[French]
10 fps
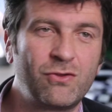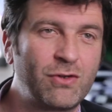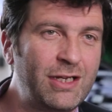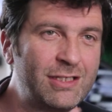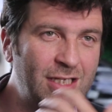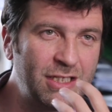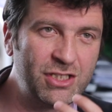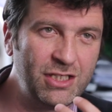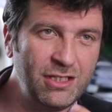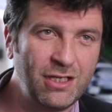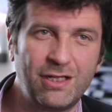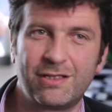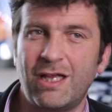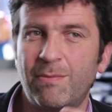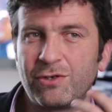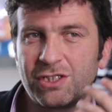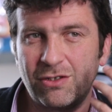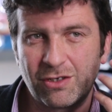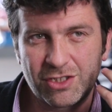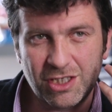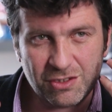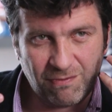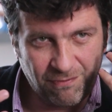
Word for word: Donc il s'agit d'un projet de recherche